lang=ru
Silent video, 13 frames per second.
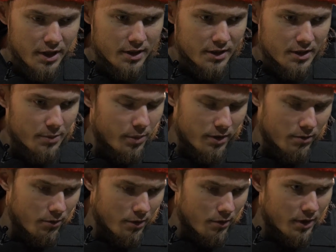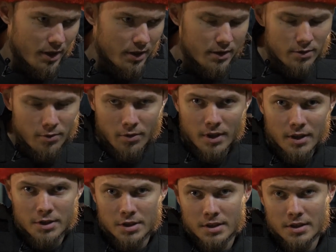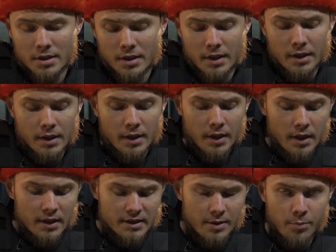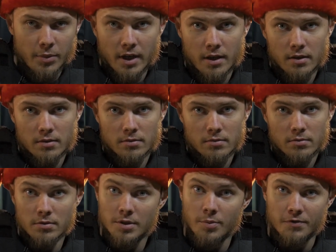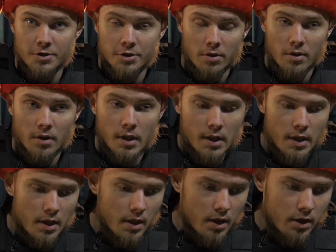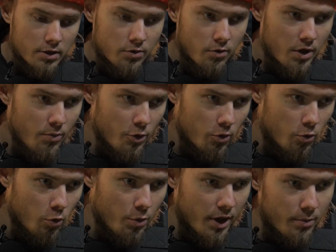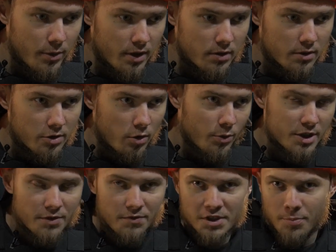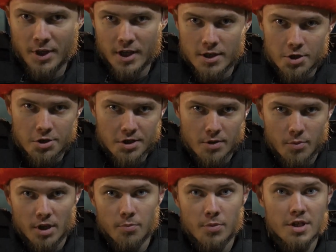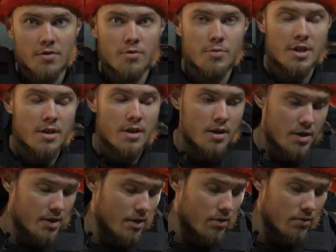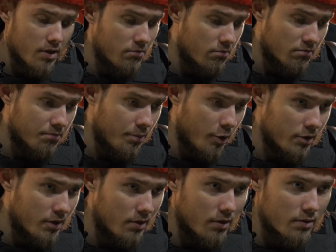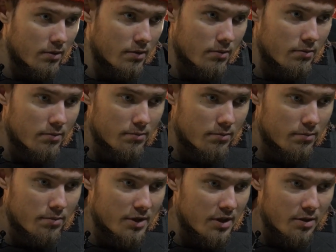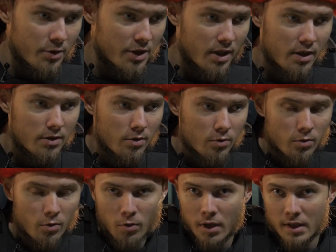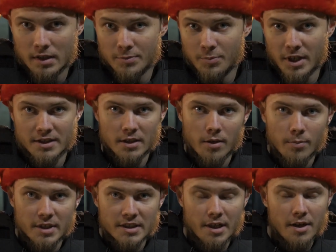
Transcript: не стоит, и типа у него какие-то другие жизненные запары. Ну, типа все. С другими ютуберами, с Ромой DVD периодически переписываемся, я не знаю, там просто сентиментально друг друга с праздником